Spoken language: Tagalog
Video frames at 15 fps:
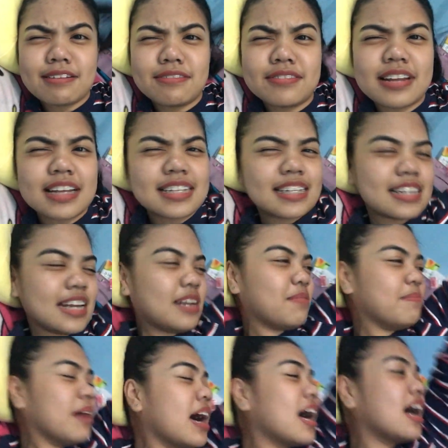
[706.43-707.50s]
Lunas na
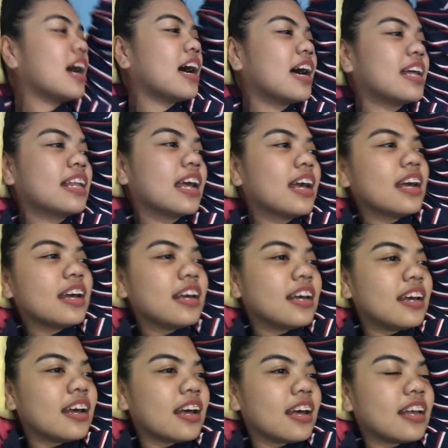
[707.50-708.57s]
naman.
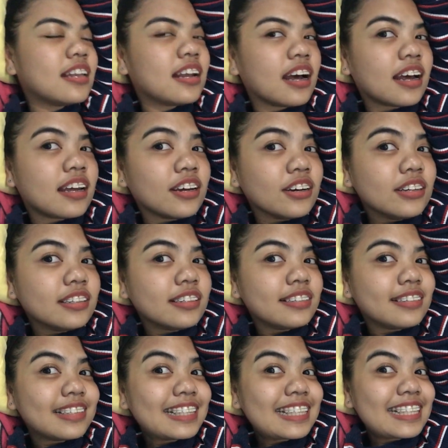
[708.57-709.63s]
And, ayun.
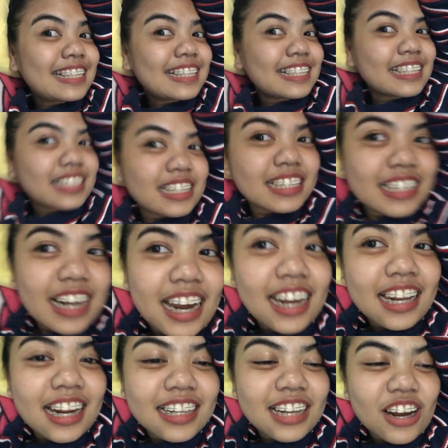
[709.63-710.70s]

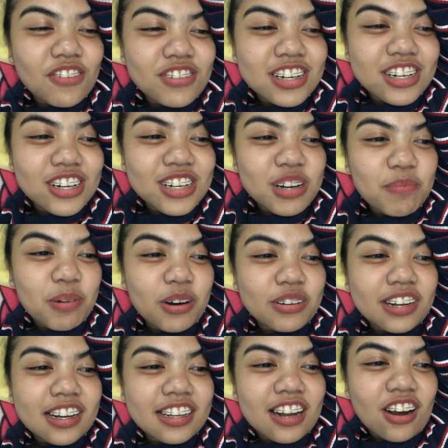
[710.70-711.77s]
Pakailang that was just about
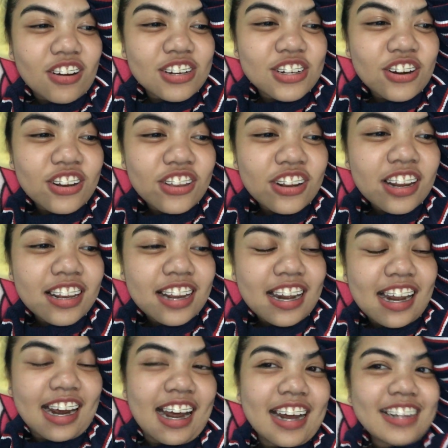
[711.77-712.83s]
it na ako. So, ito na
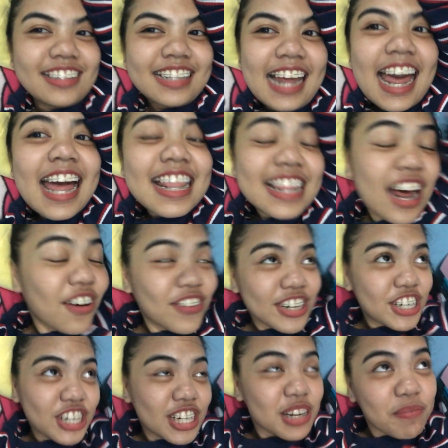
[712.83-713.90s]
talaga. That
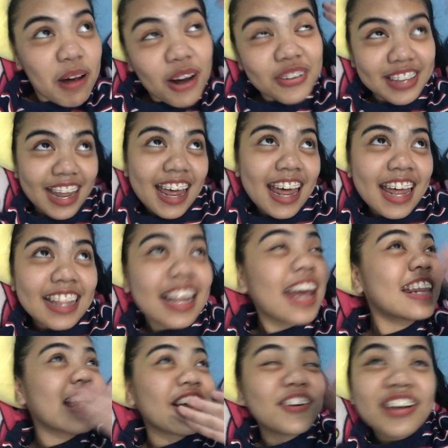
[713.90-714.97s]
was just about it.
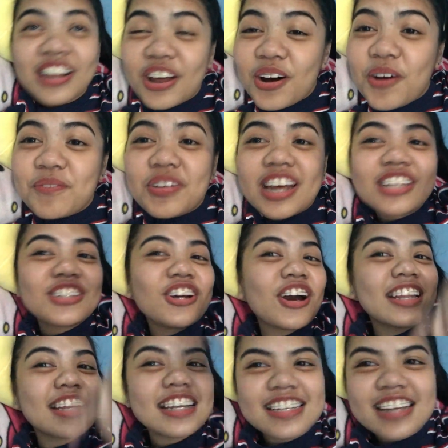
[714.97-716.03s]
And I really hope you
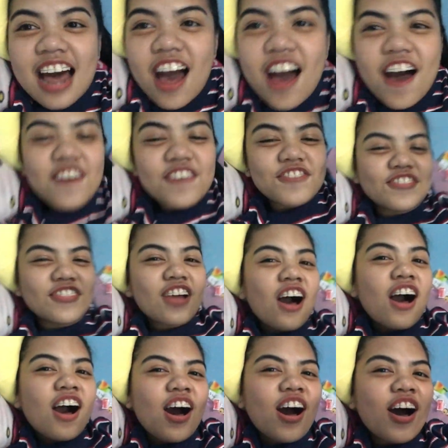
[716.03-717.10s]
enjoyed this
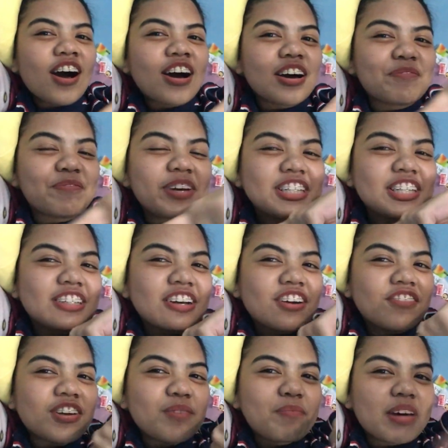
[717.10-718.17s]
vlog. Be sure to
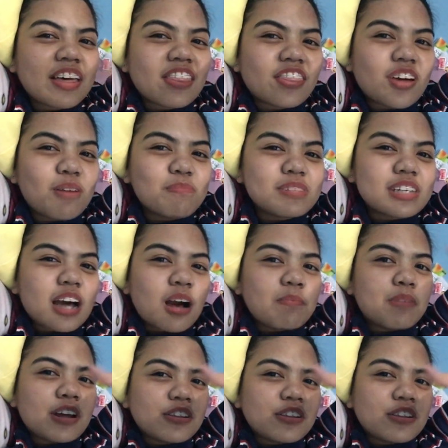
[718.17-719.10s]
give it a big thumbs up.